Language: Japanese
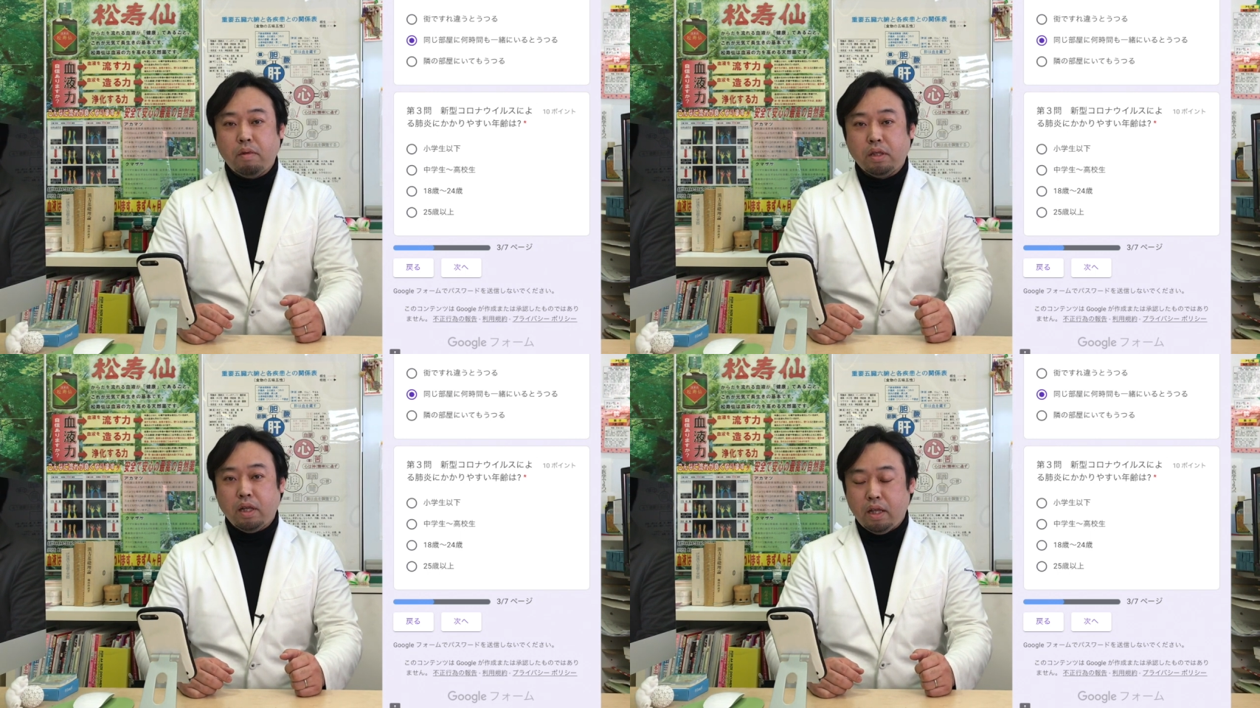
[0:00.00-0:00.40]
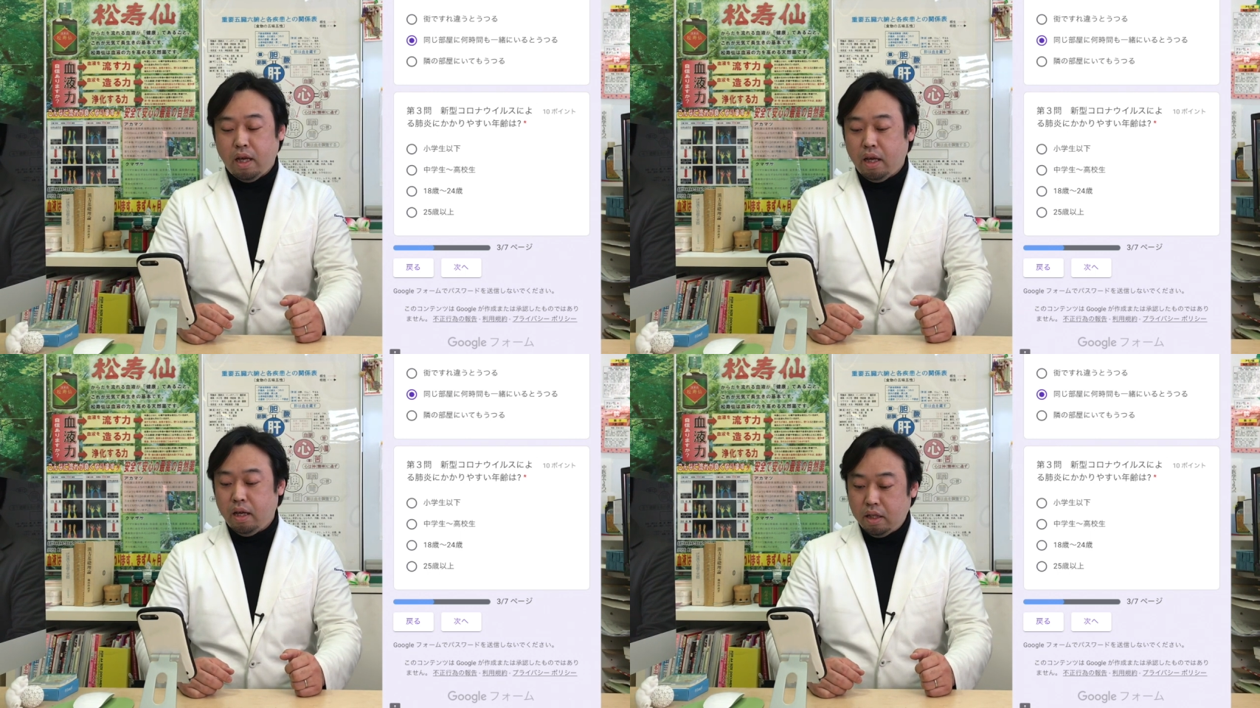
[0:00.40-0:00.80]
ました
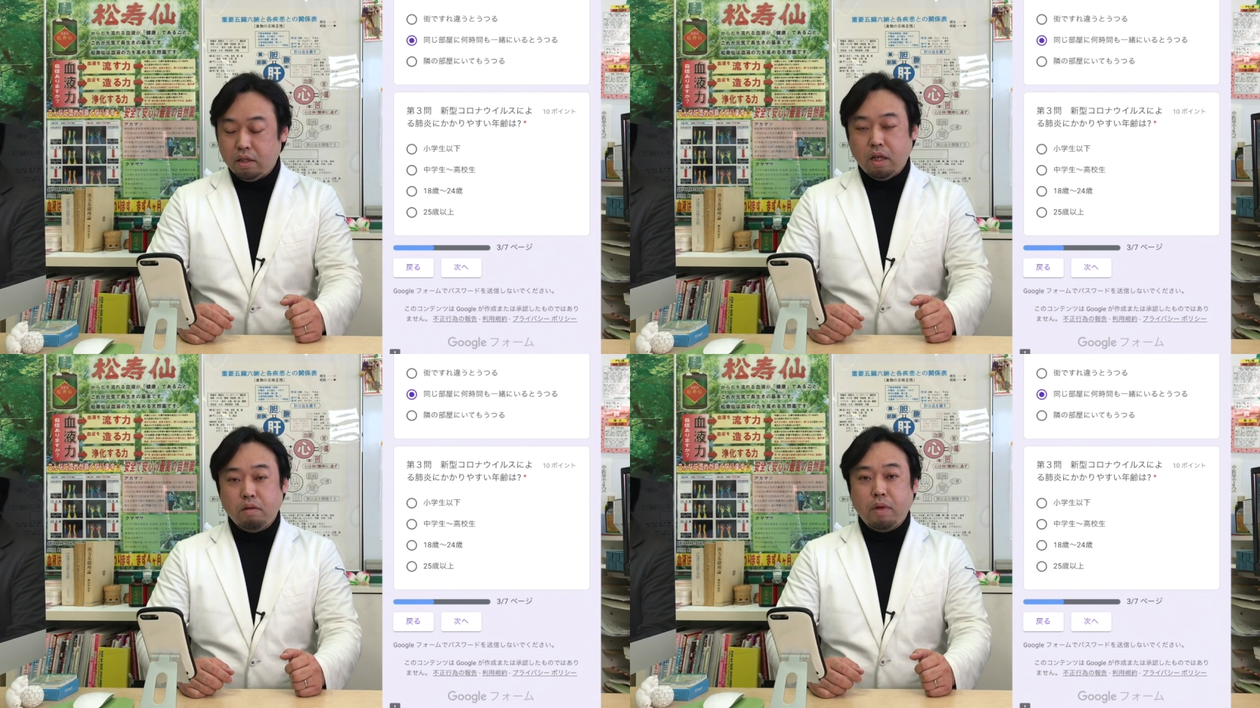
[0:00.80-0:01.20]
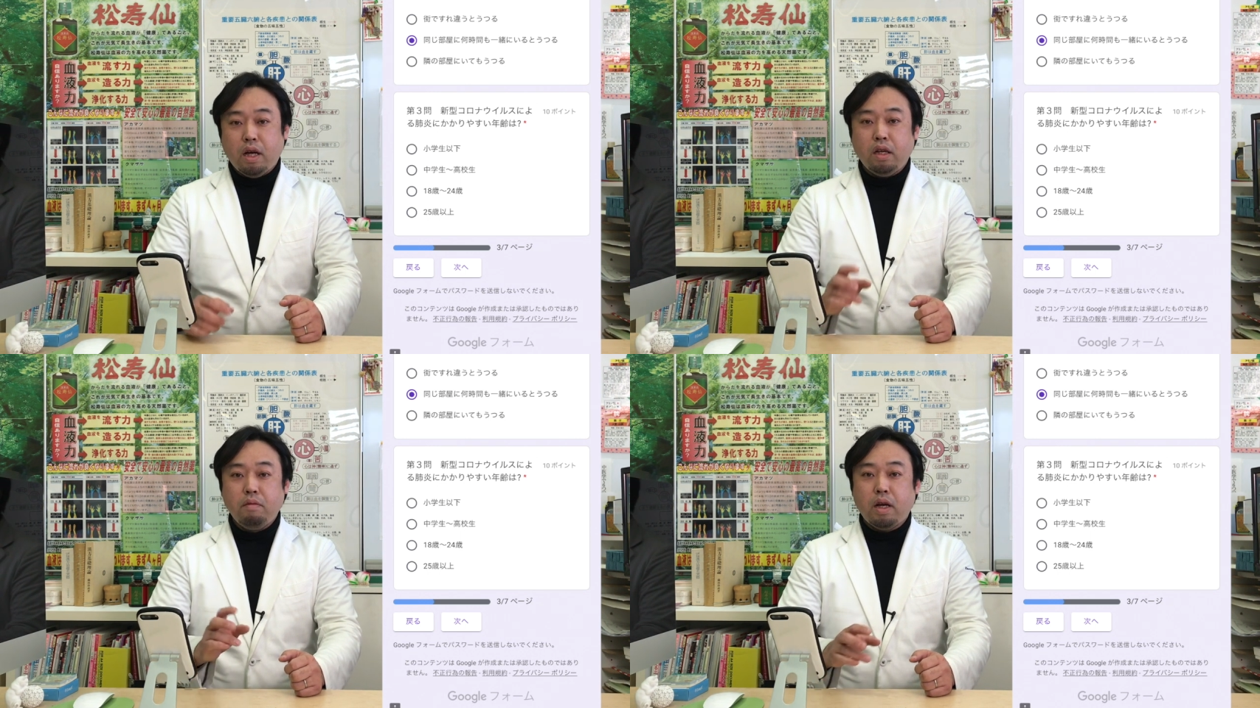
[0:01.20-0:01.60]
ねですけどま
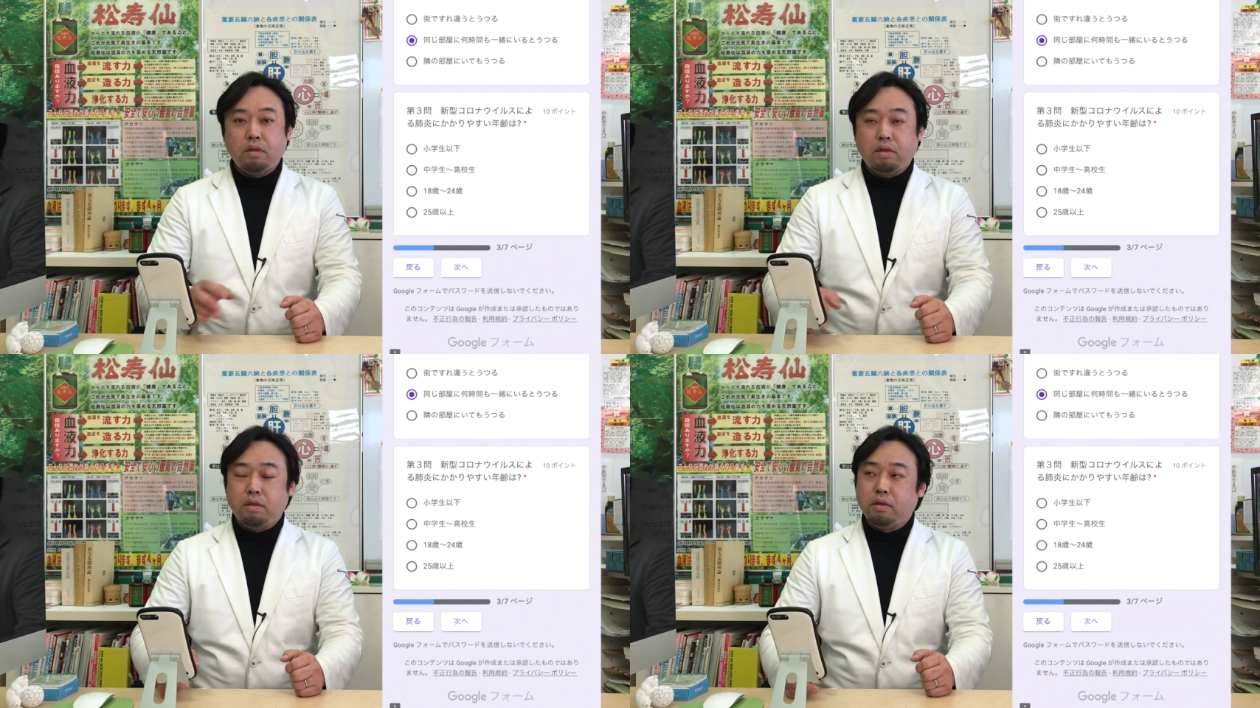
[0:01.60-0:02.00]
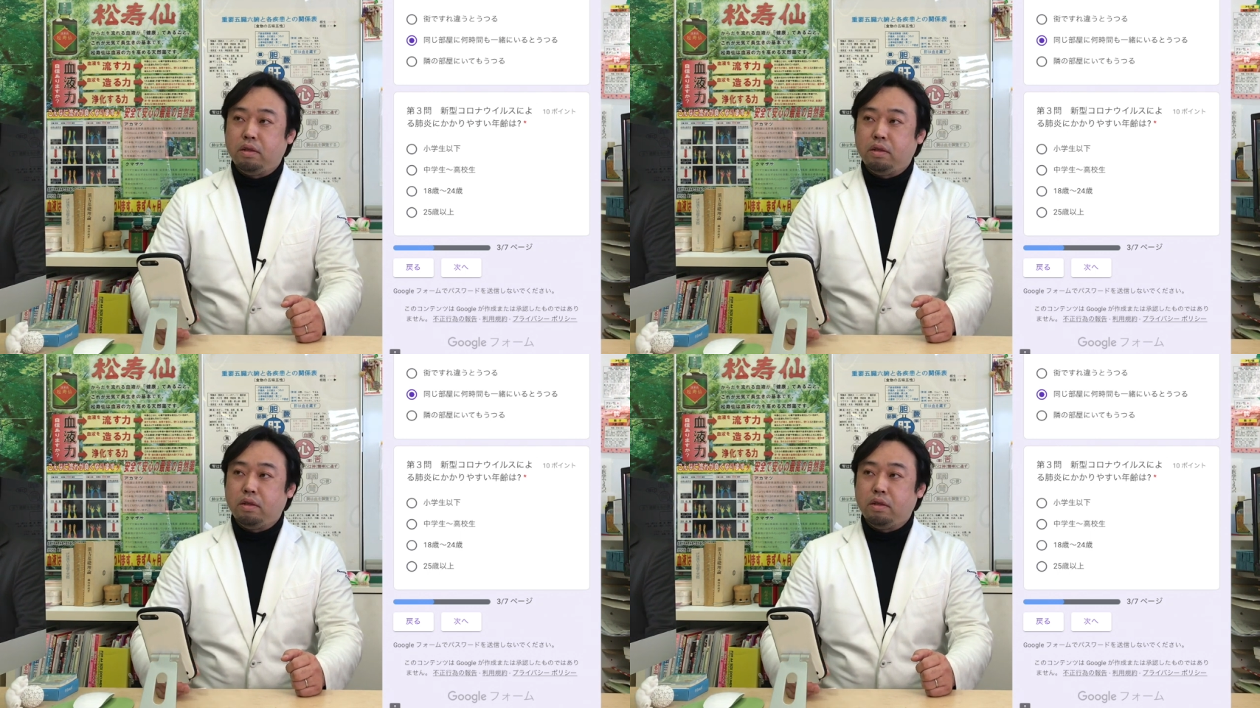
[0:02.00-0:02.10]
あ今の